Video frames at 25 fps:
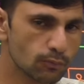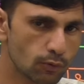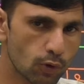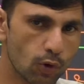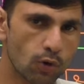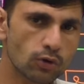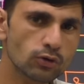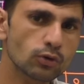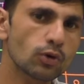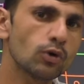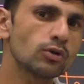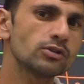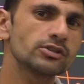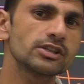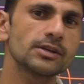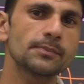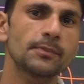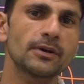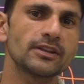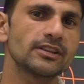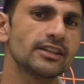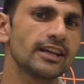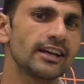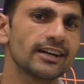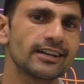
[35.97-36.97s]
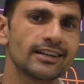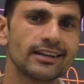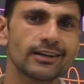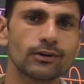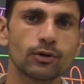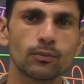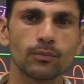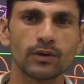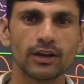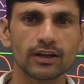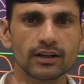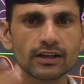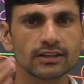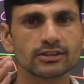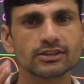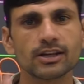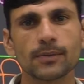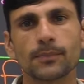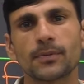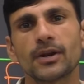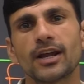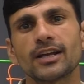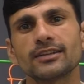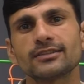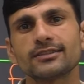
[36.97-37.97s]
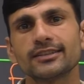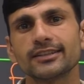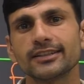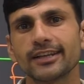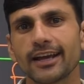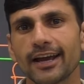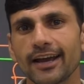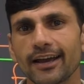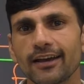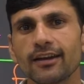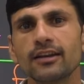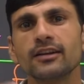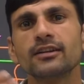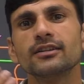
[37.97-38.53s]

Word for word: कौन कौन से पद देखने को मिलेंगे चपरासी है